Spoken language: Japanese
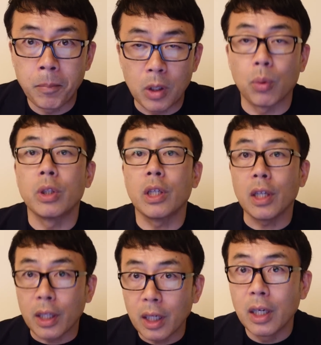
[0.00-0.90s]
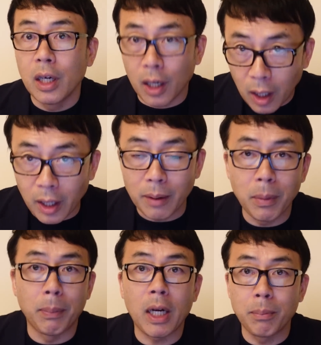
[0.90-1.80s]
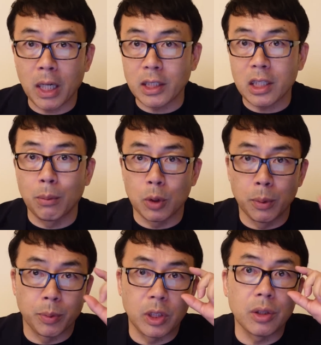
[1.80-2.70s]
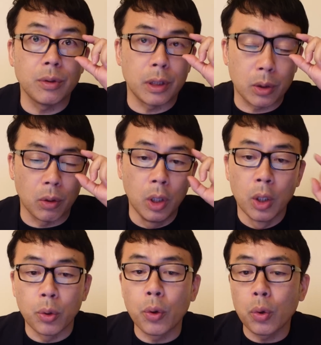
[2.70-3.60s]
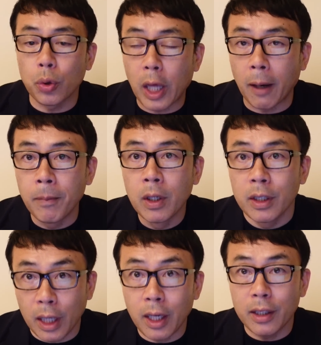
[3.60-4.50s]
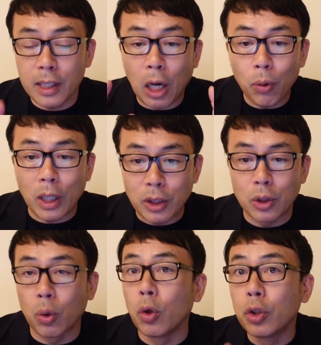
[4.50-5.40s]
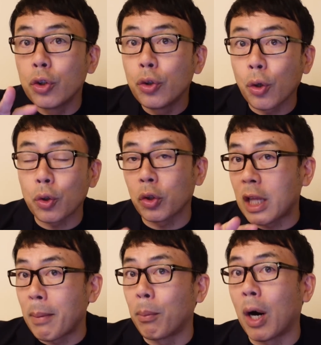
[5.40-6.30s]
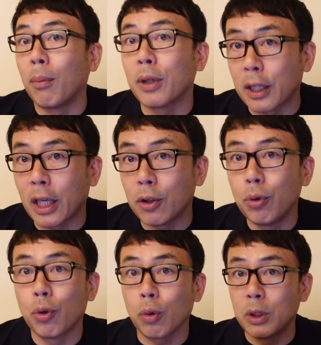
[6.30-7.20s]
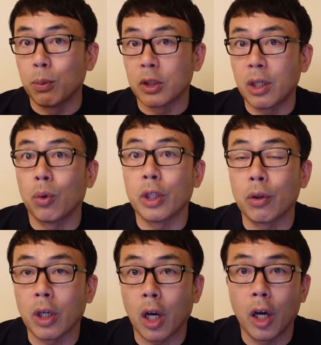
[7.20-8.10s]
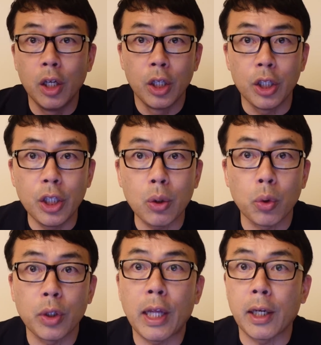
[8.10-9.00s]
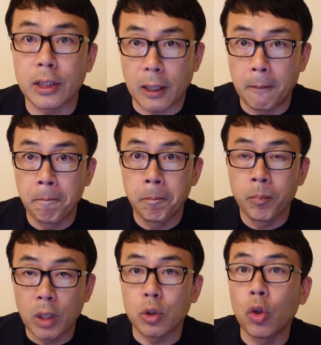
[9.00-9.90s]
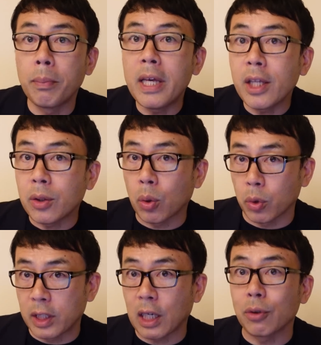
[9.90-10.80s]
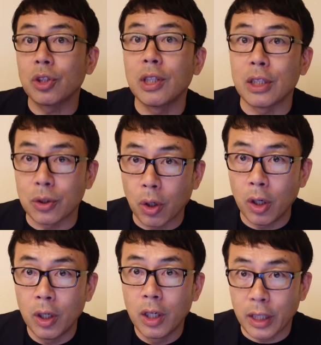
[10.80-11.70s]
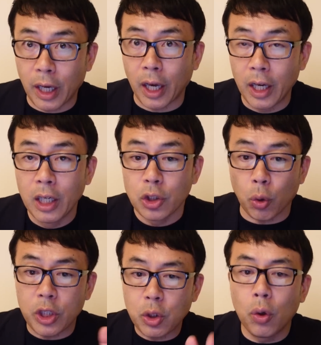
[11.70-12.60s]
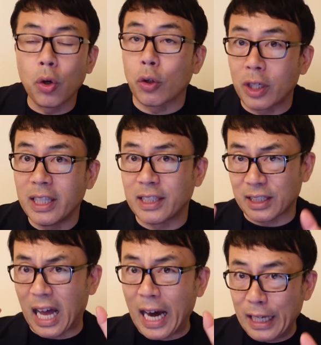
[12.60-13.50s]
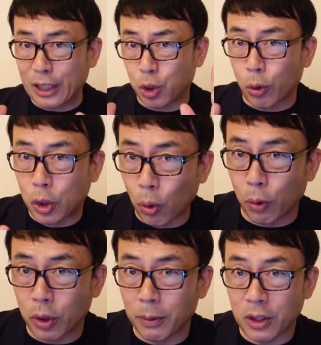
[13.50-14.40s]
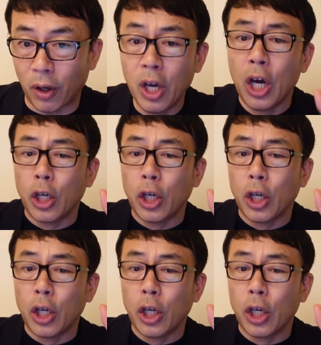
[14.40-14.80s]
基本的にはね。はい。まあ、貸し借りもそもそもしにくいんですけど。ということで、ね、で、なおかつ、その入力の手間も省けて、入力ミスもゼロになるんだから、いいことだらけじゃん。で、そのメリットと比較してですよ、ね、初期登録、いいですか？あえて初期登録と言いますけどね。